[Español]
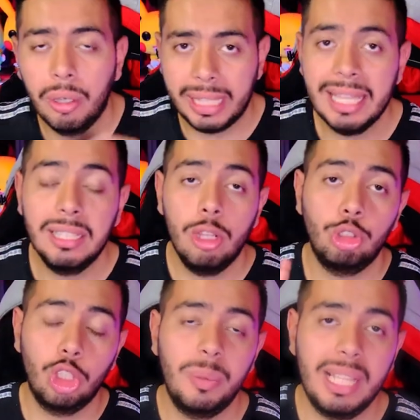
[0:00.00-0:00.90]
¿ok?
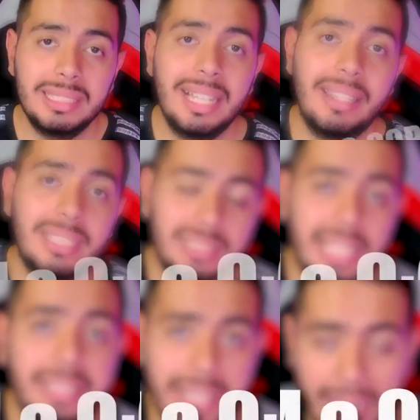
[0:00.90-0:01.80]
Los dos van a ser de
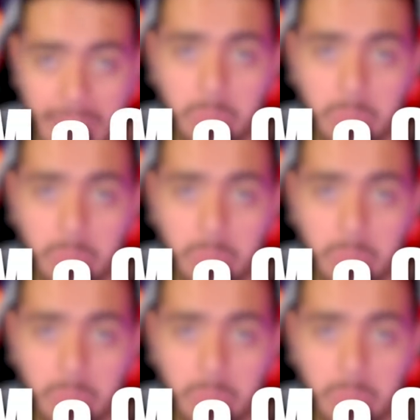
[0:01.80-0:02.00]
7 a